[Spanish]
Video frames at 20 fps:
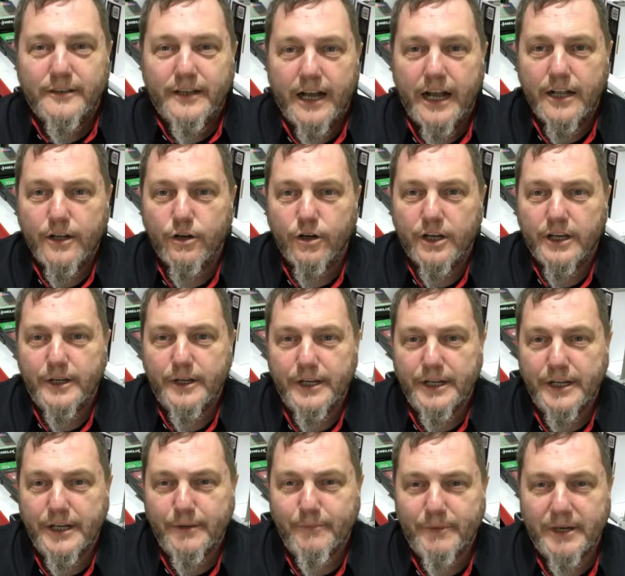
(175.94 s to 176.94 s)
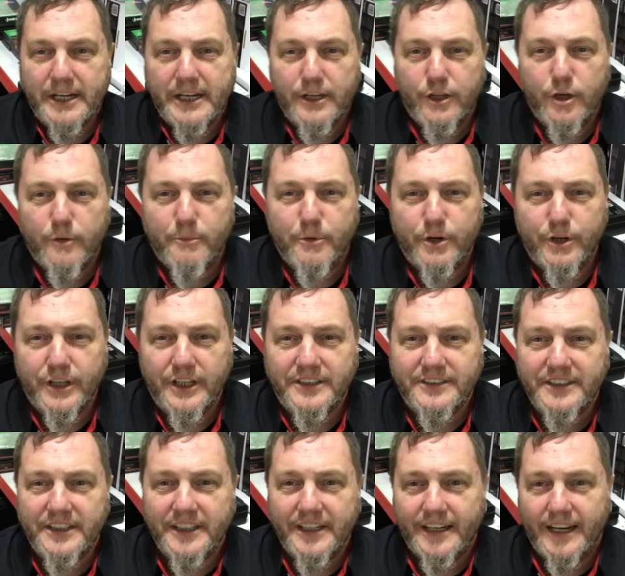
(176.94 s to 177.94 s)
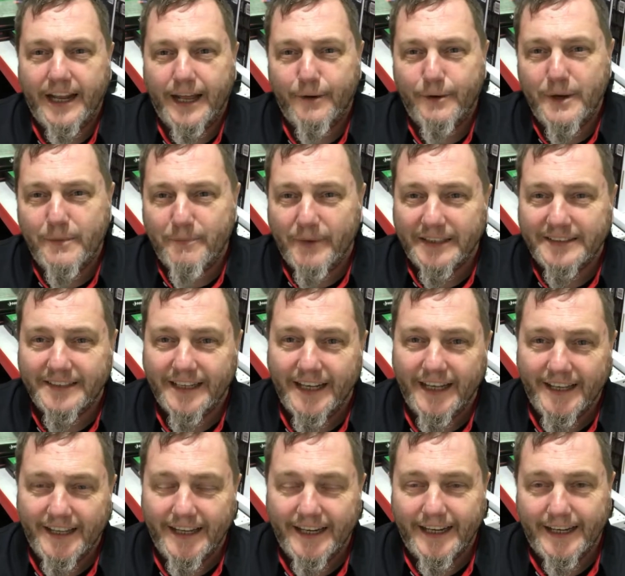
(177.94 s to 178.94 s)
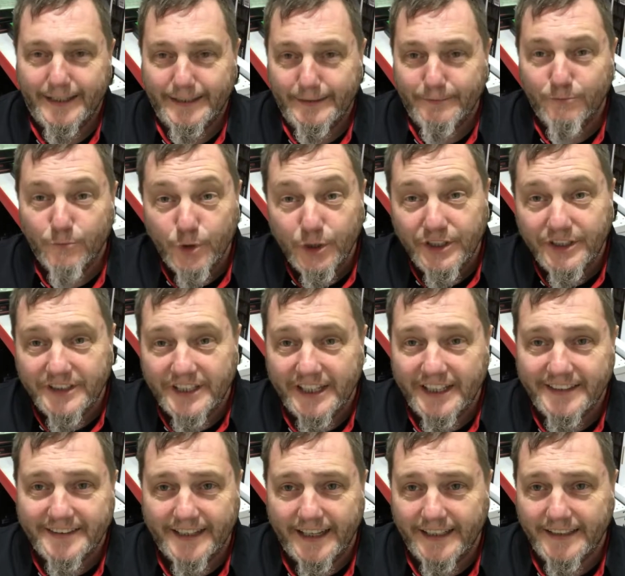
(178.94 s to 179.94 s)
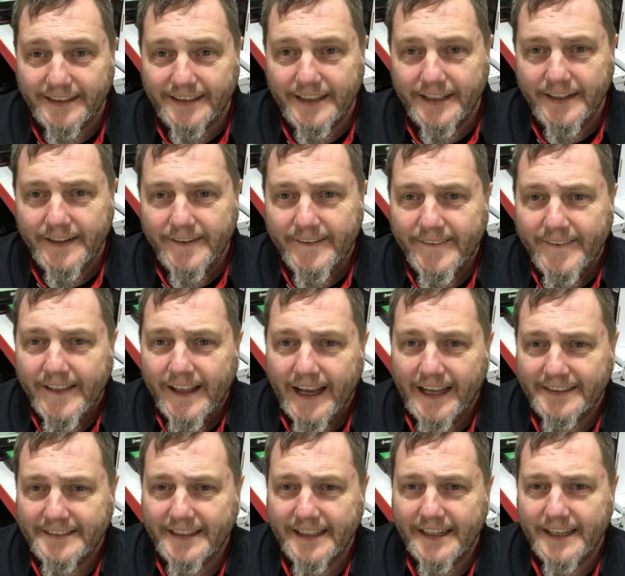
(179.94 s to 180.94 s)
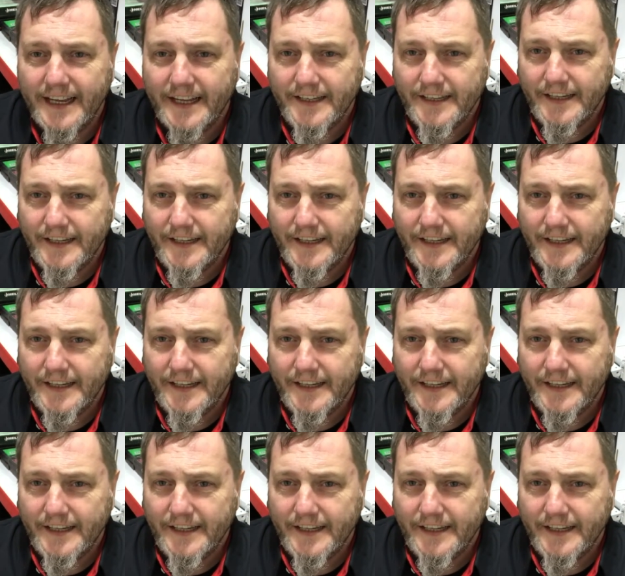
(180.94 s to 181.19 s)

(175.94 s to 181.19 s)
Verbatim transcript: Algo que me quedó por decir la vez pasada, muy interesante, acerca